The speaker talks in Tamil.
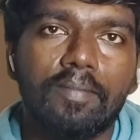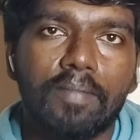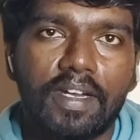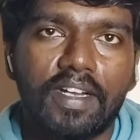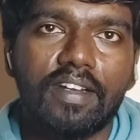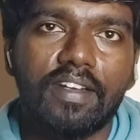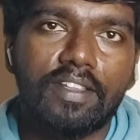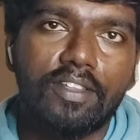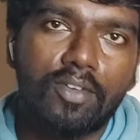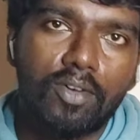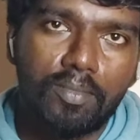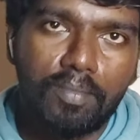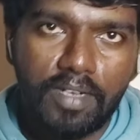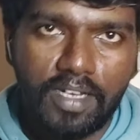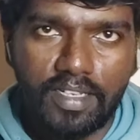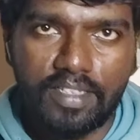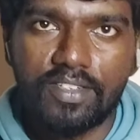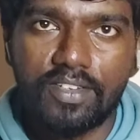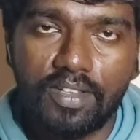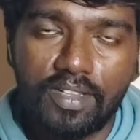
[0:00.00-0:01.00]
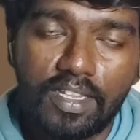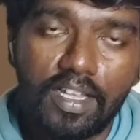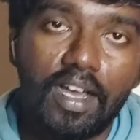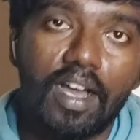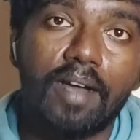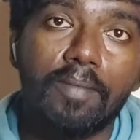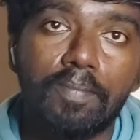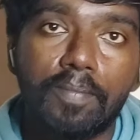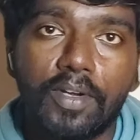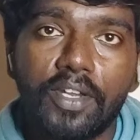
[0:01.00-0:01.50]
பண்ணுறது ரொம்ப கஷ்டம்
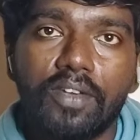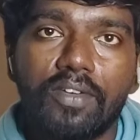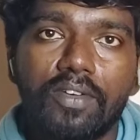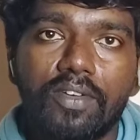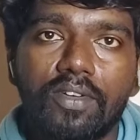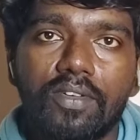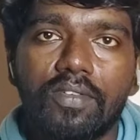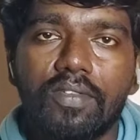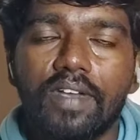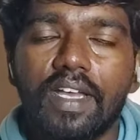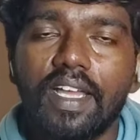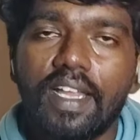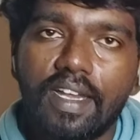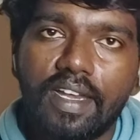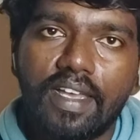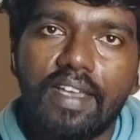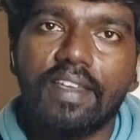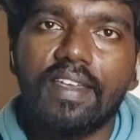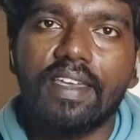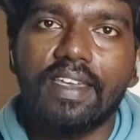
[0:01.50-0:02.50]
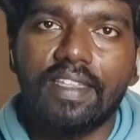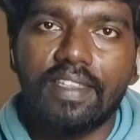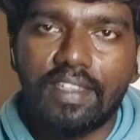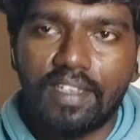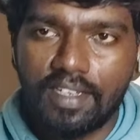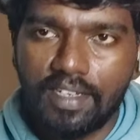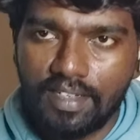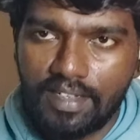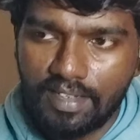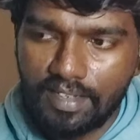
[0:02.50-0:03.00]
தான் அப்படி ஒரு வேலை
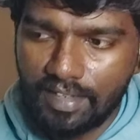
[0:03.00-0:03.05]
இதை